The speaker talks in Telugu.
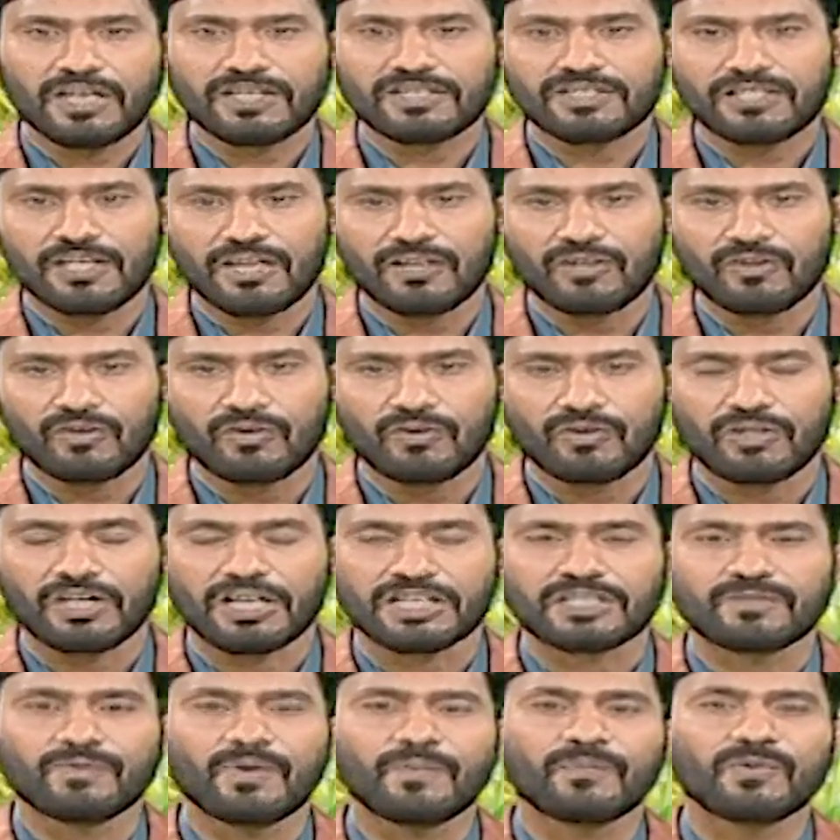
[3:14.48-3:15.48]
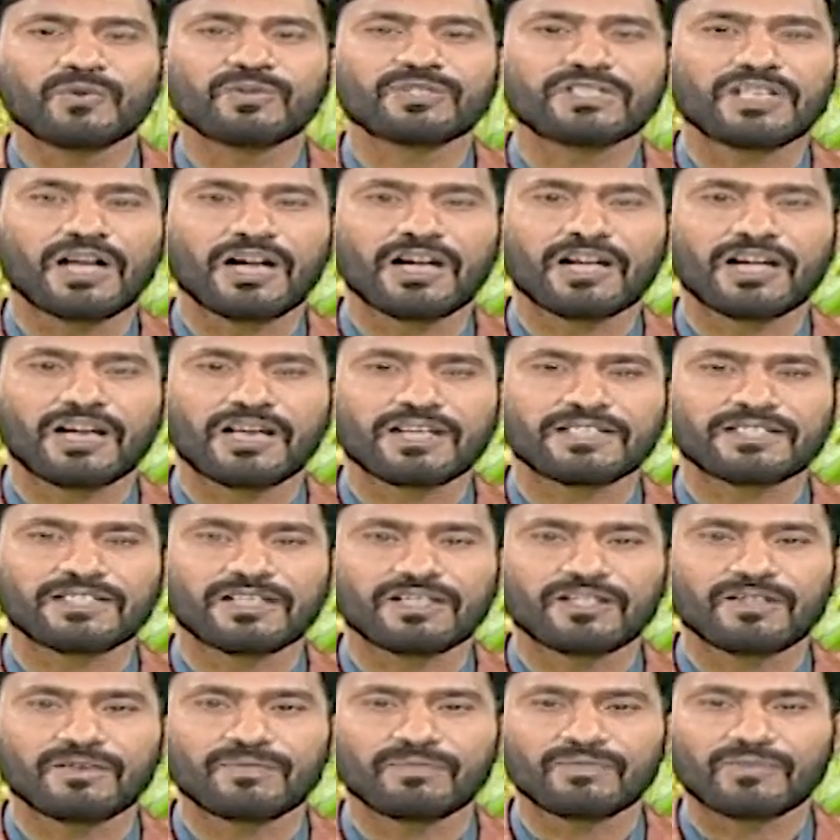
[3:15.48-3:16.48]
రాష్ట్రాల్లో లక్ష్మీపూర్ సహకార
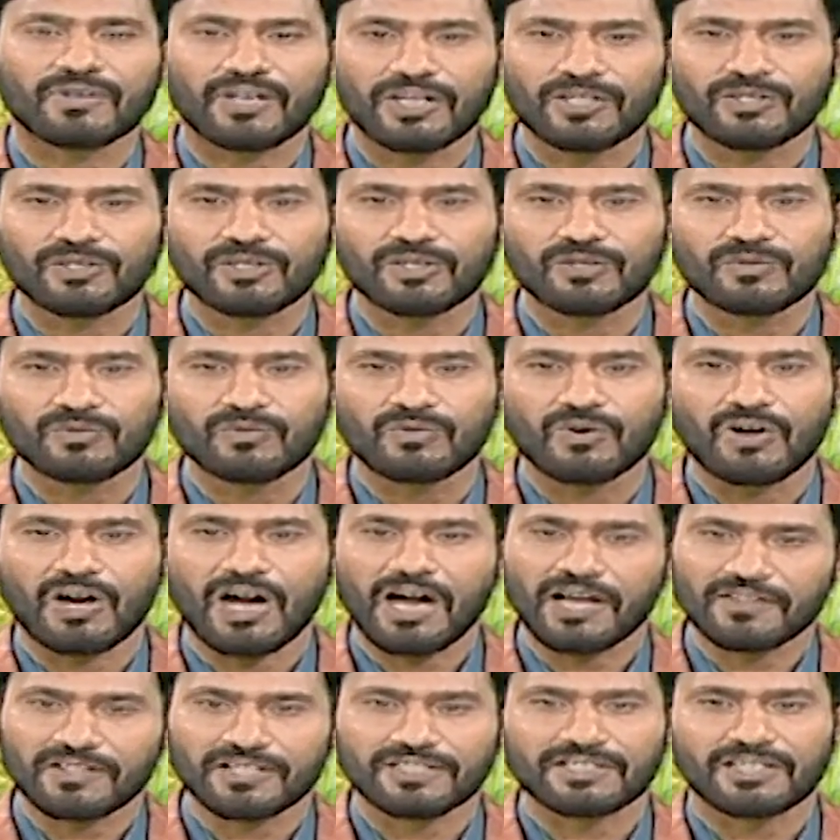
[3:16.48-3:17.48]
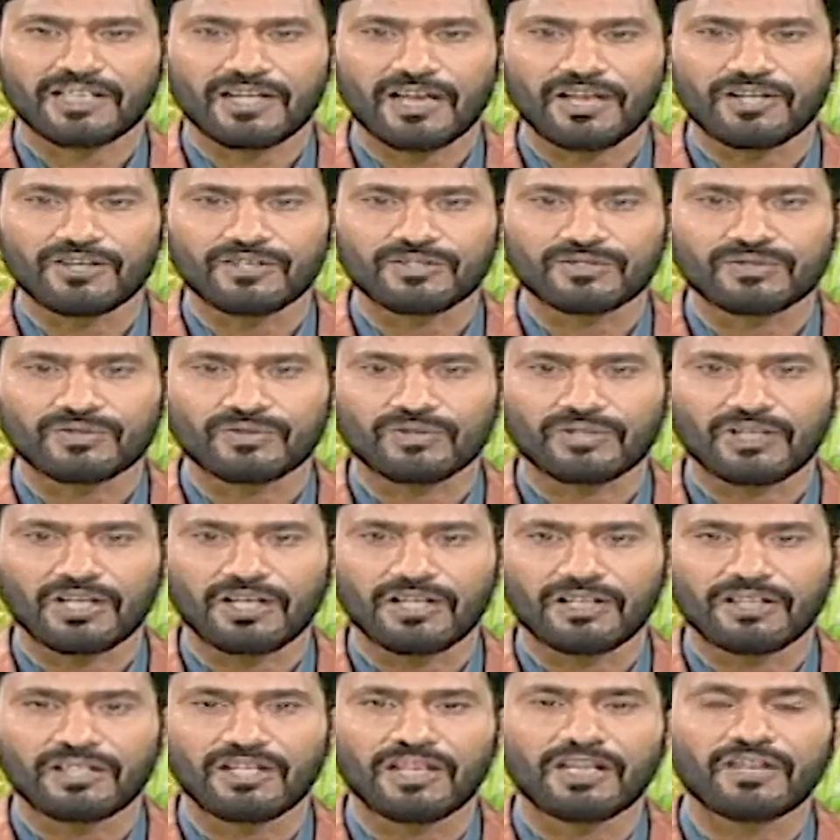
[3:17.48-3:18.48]
సంఘం రైతులకు ఆదర్శంగా నిలుస్తుంది
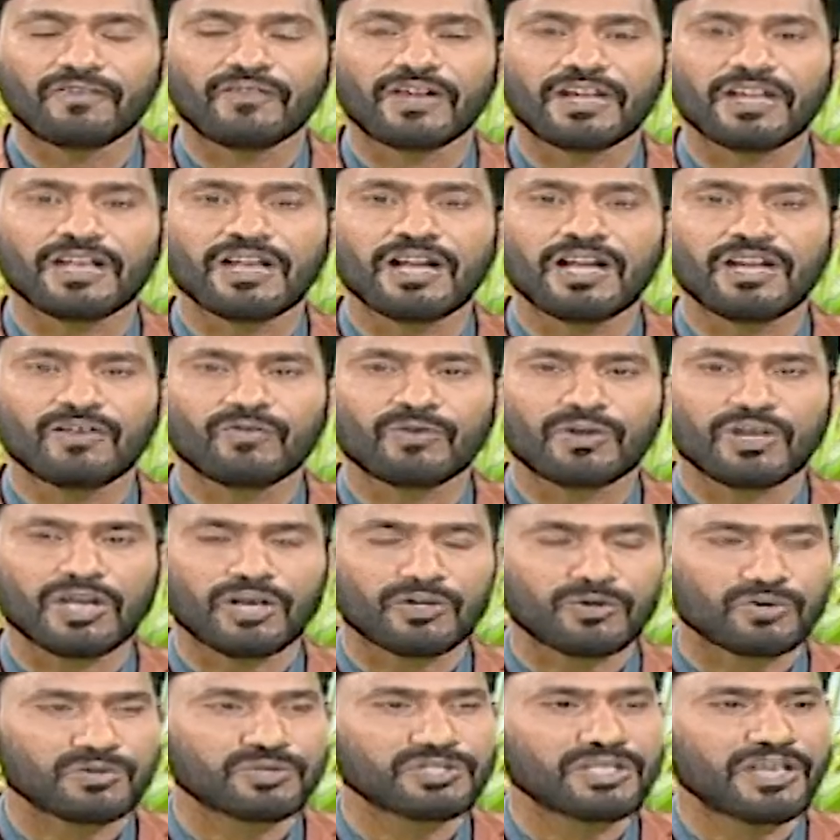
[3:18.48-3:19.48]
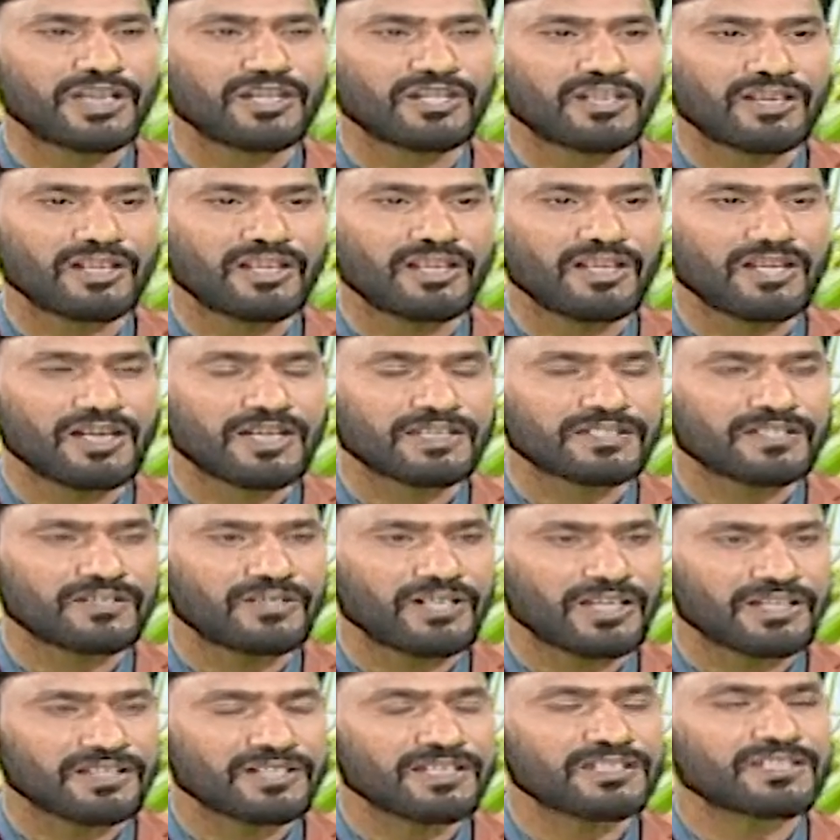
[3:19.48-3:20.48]
దీని వెనకాల ఉన్న కృషి ఏంటి అసలు
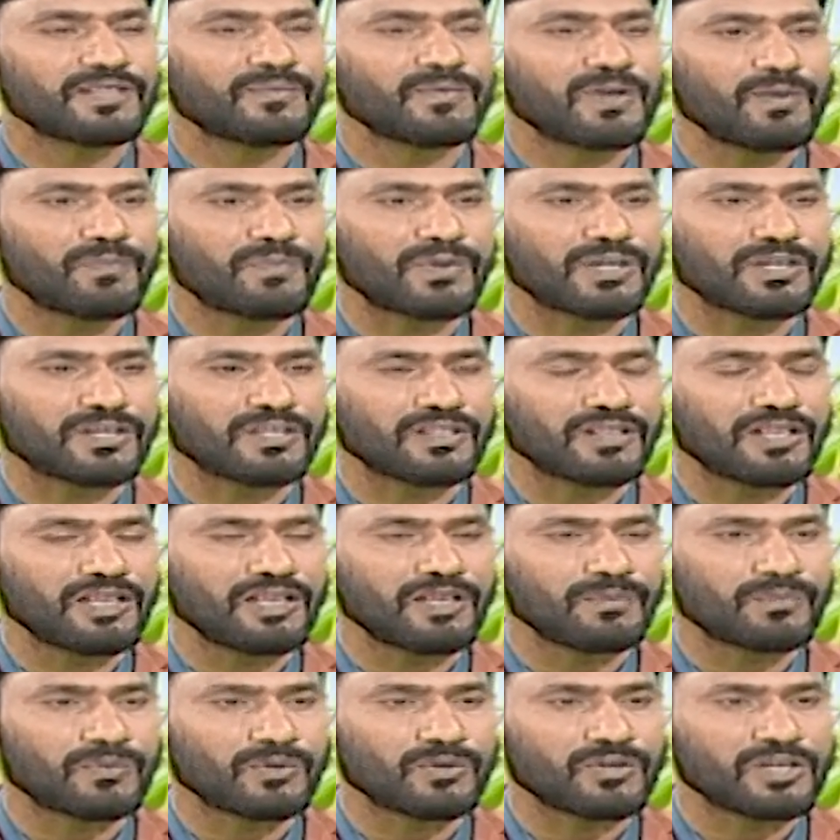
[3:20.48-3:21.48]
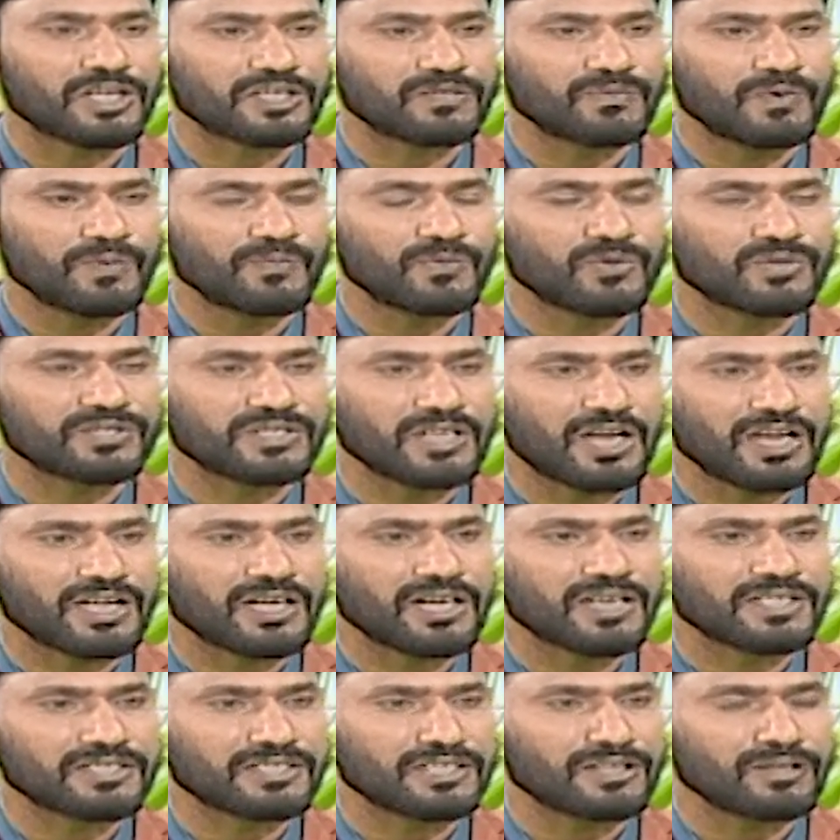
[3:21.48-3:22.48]
ఎంత సమయం పట్టింది ఇప్పుడు లక్ష్మీపూర్
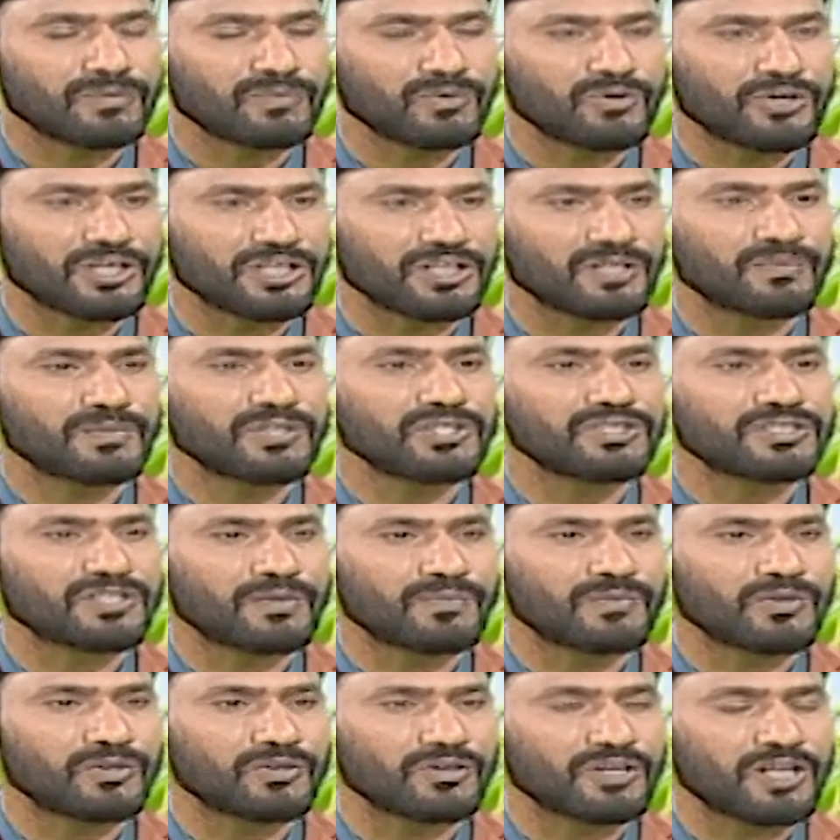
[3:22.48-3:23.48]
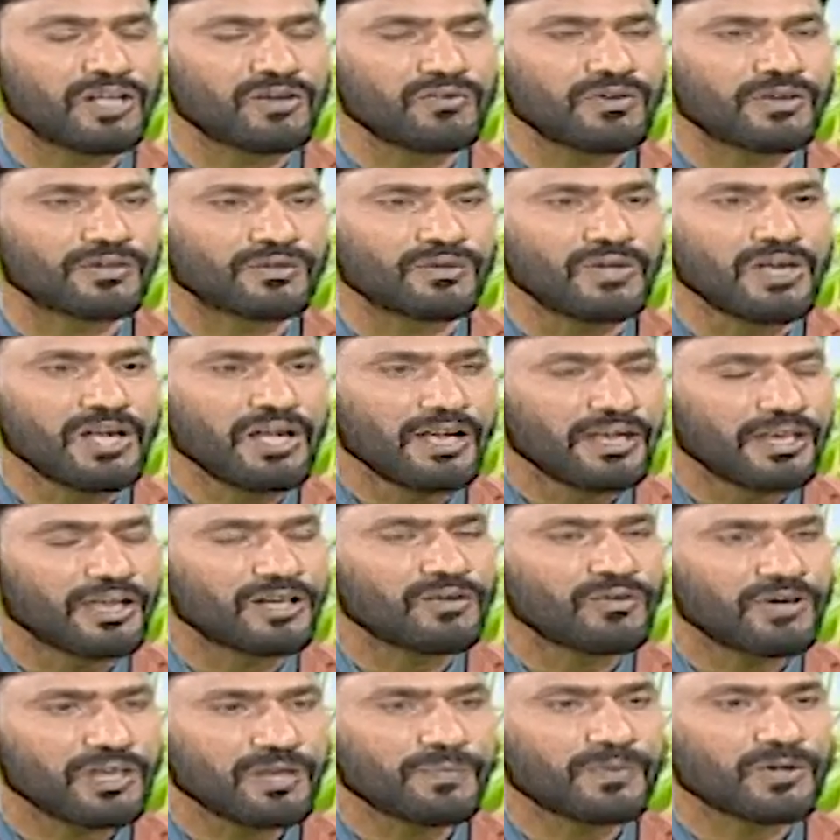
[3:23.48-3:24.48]
సహకార సంఘంలో ఎంతమంది సభ్యులు ఉన్నారు వారు
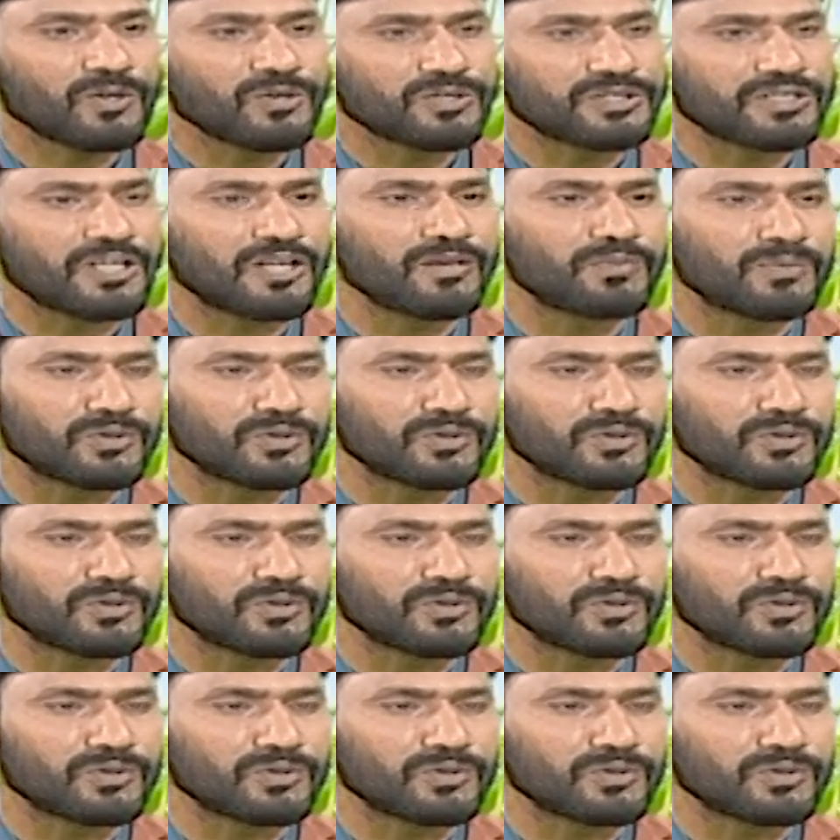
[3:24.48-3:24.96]
ఎటువంటి ప్రయోజనాలు